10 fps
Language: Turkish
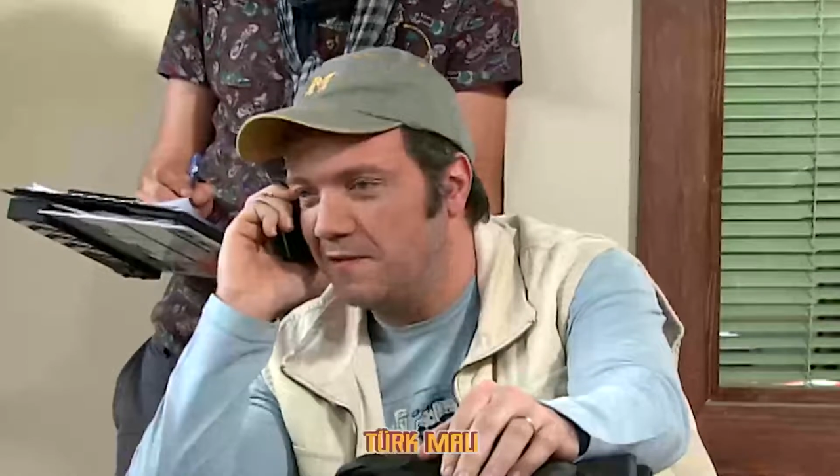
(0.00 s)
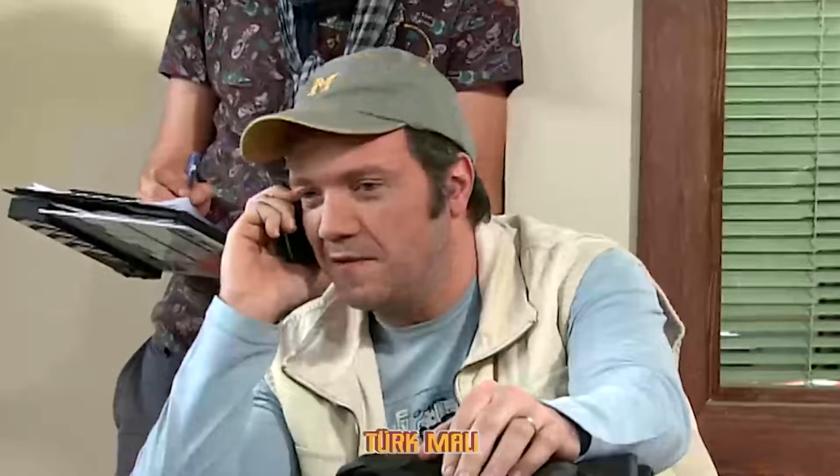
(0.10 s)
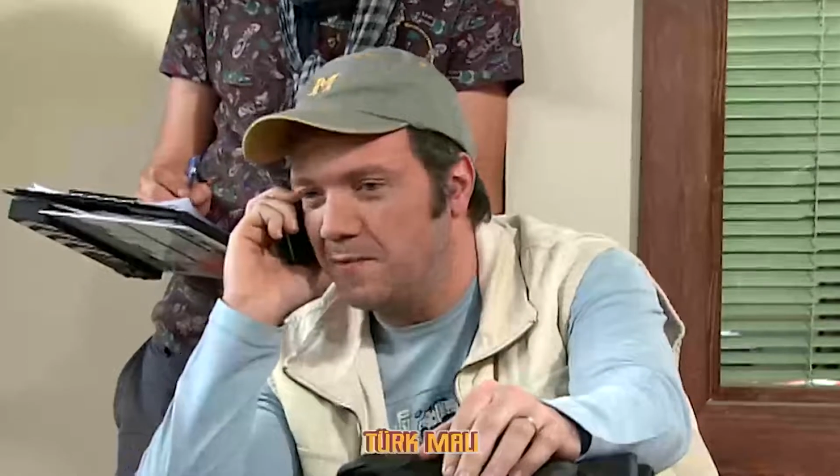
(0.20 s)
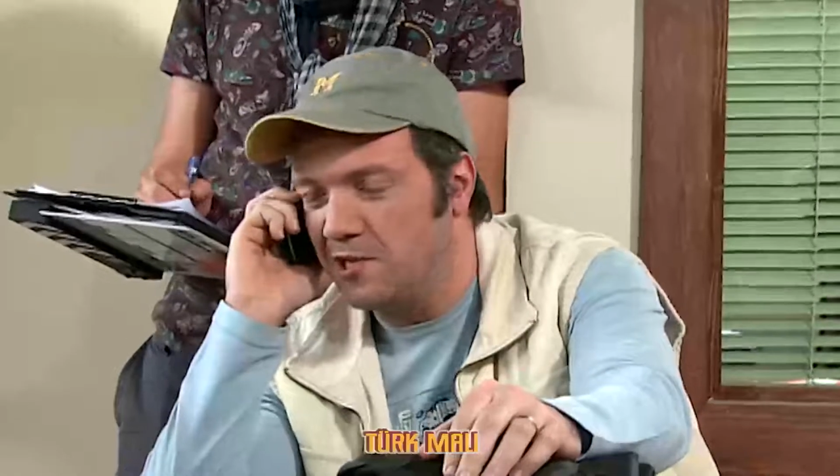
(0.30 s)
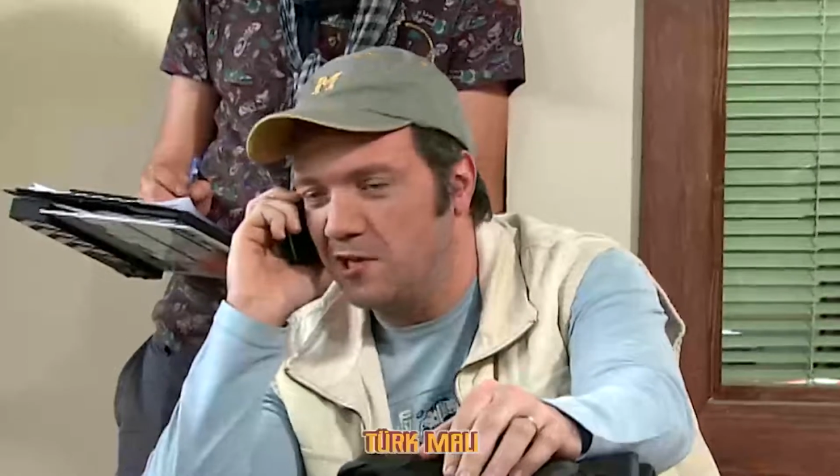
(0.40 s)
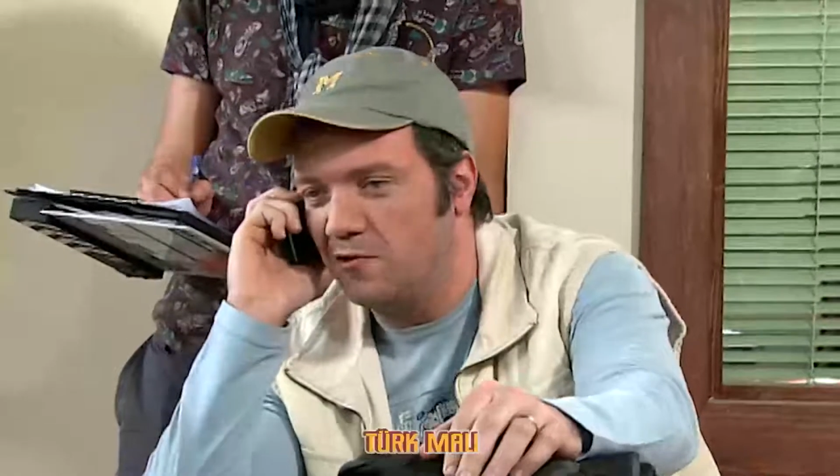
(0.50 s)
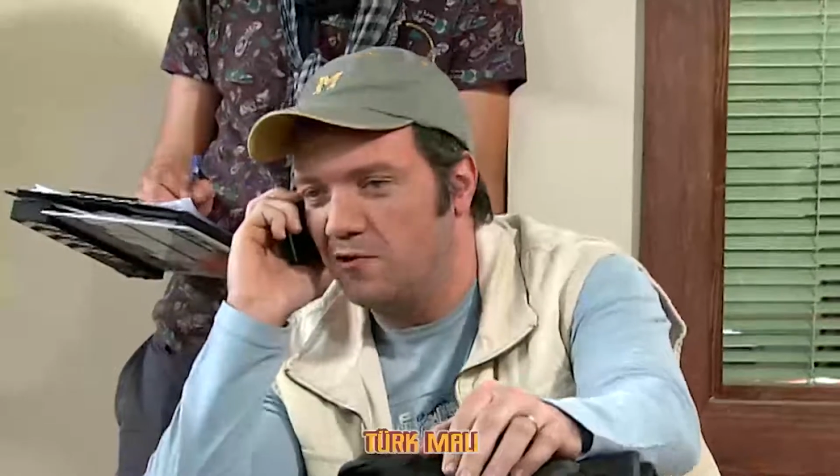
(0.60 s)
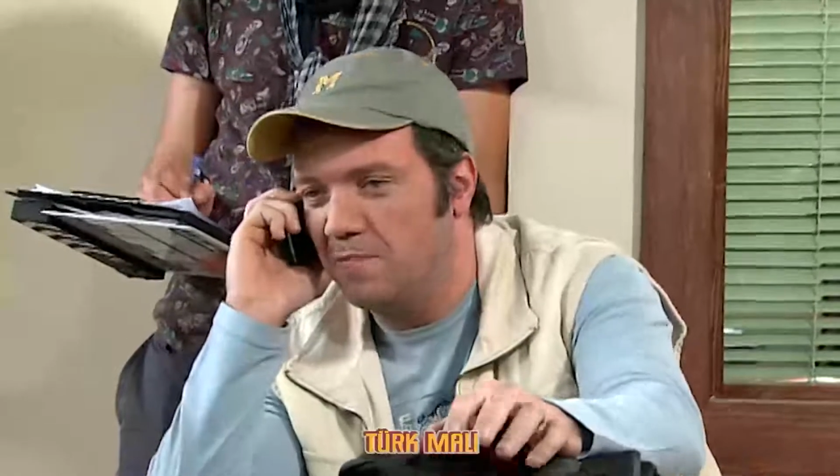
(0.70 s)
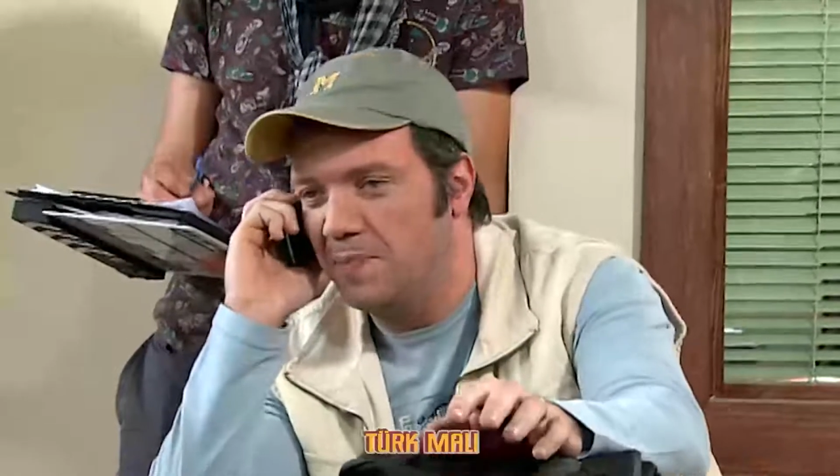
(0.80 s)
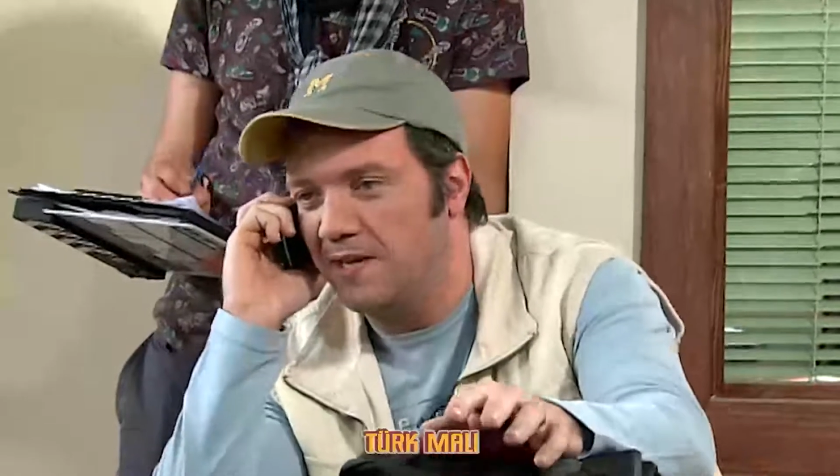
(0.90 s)
filmi
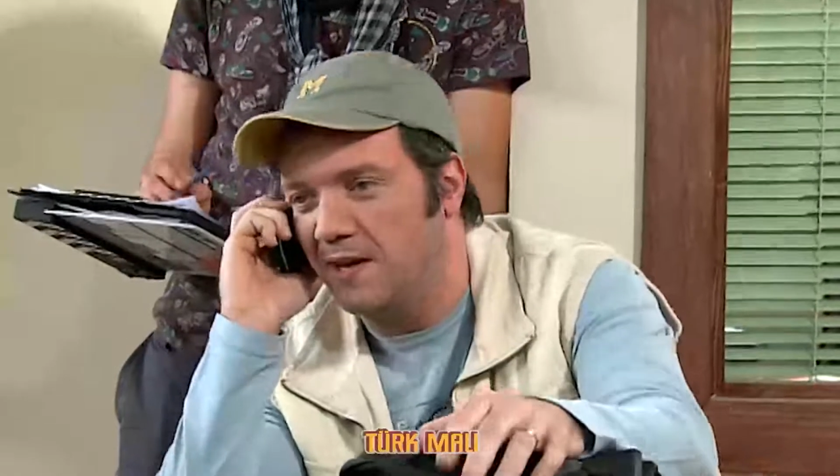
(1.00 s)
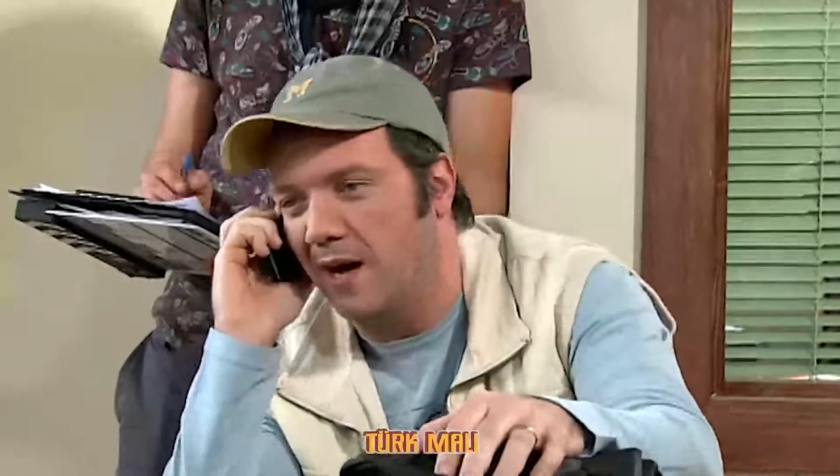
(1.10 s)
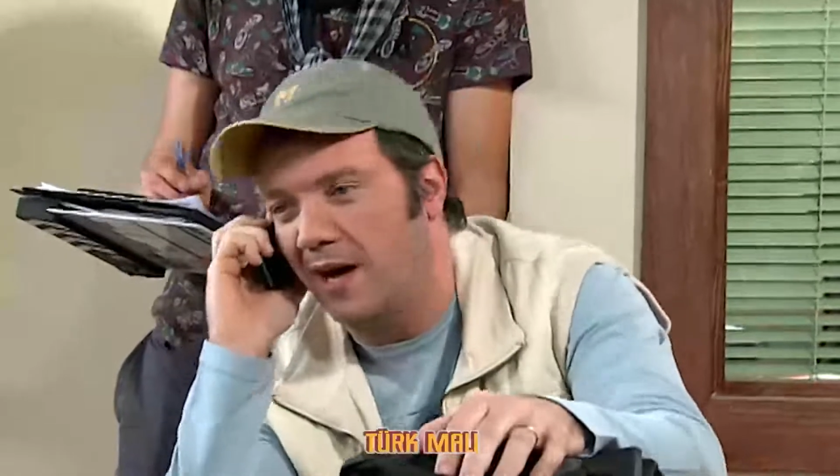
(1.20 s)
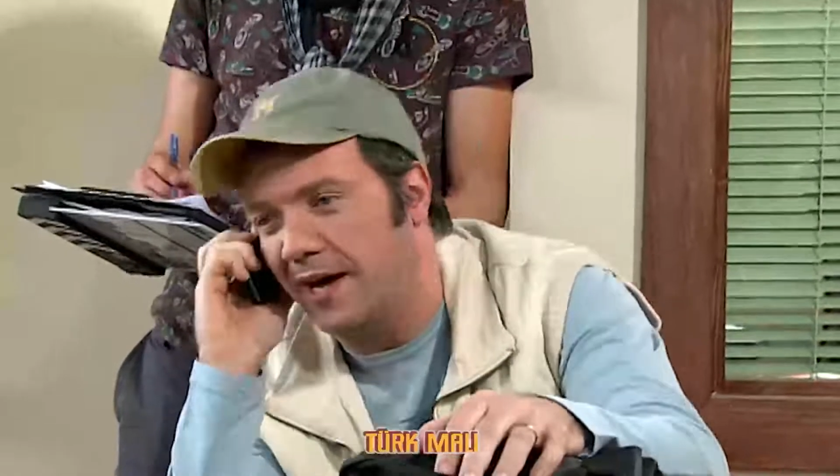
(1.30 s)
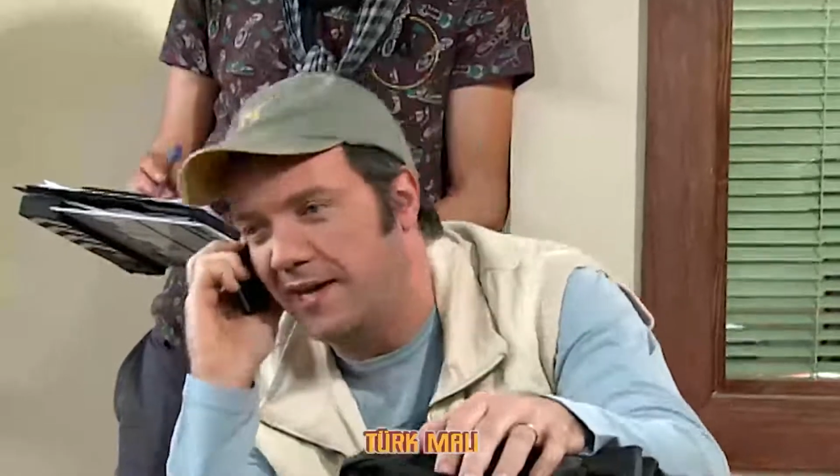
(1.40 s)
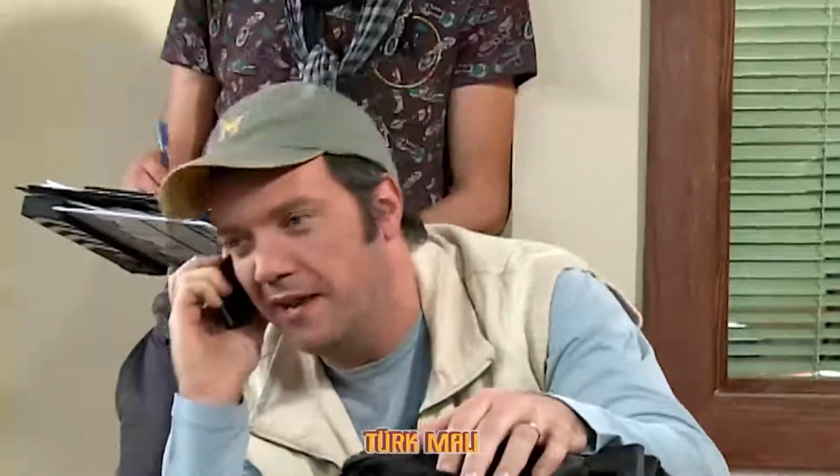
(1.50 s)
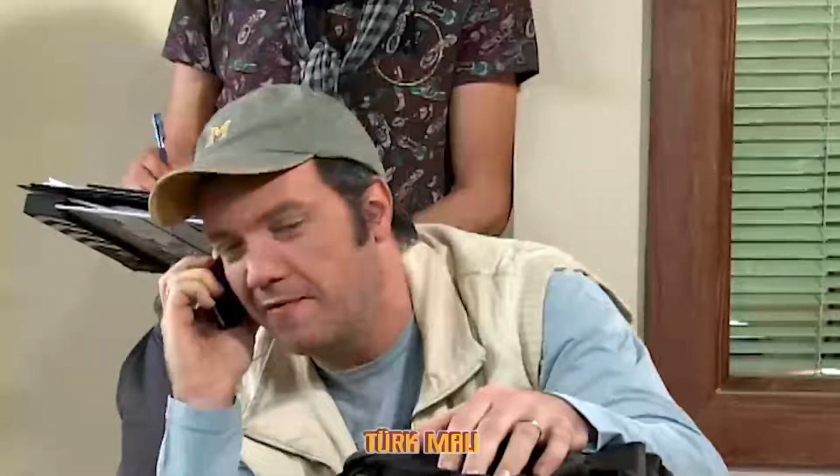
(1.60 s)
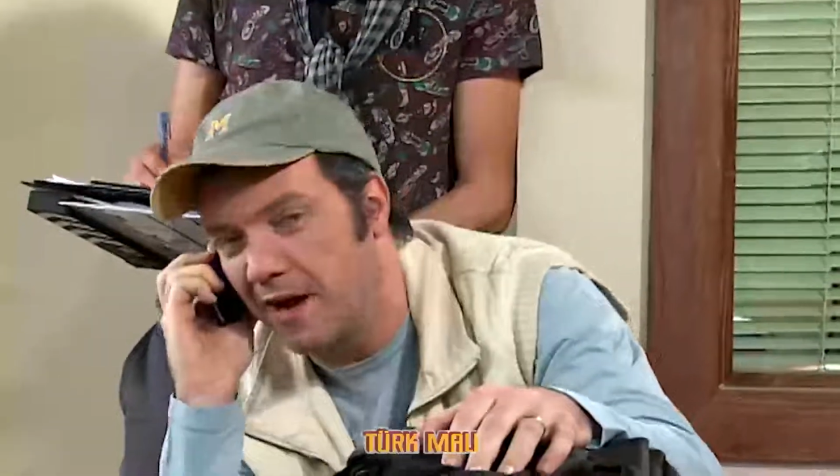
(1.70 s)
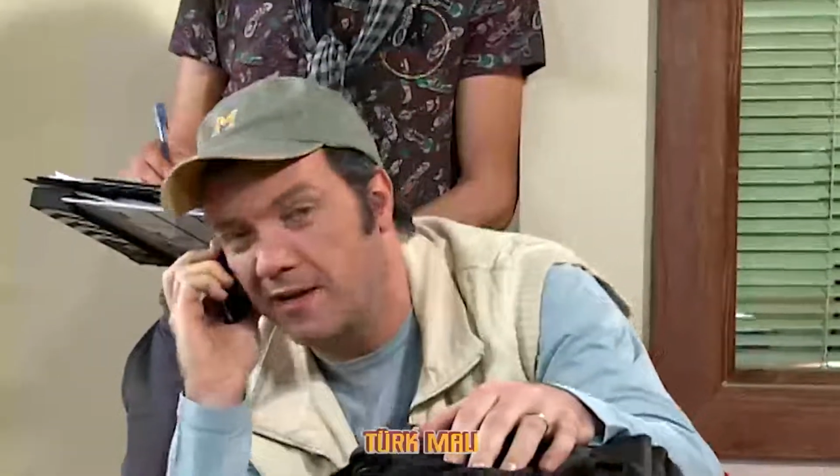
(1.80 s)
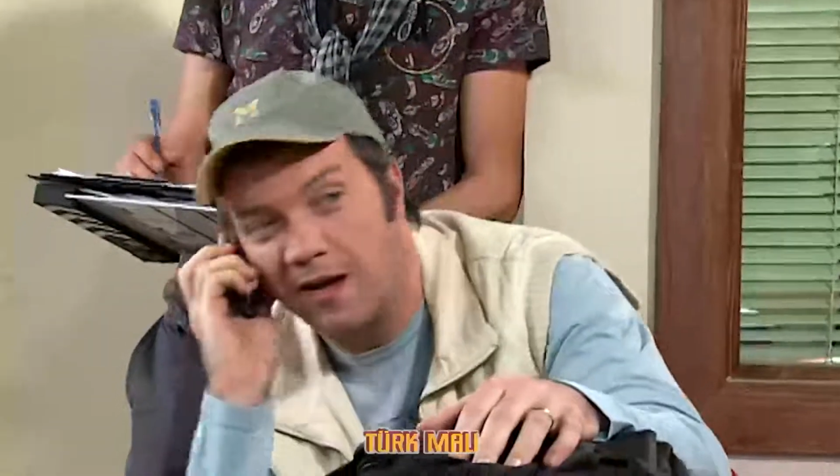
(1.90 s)
çekiyorum. Bir aile
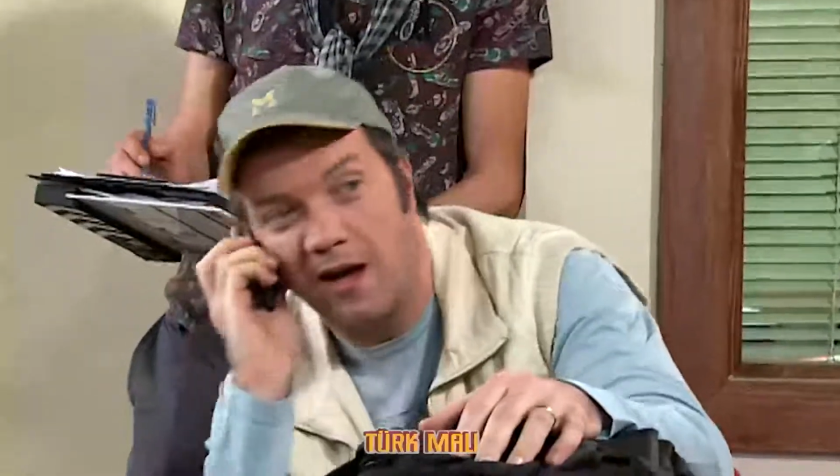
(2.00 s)
var.